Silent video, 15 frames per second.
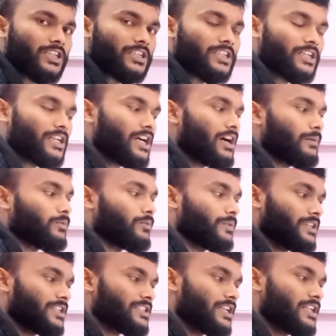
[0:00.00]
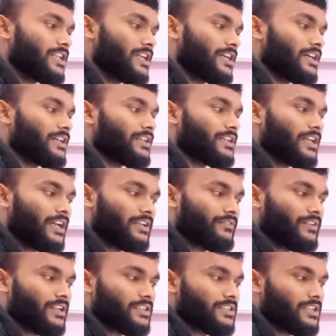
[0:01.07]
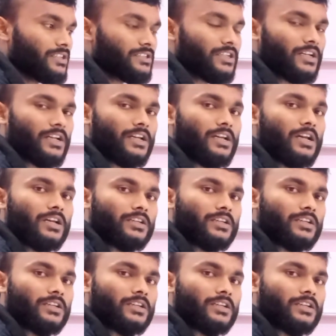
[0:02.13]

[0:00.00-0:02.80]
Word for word: देखिएगा आपको पता चल जाएगा क्या इंफ्रास्ट्रक्चर है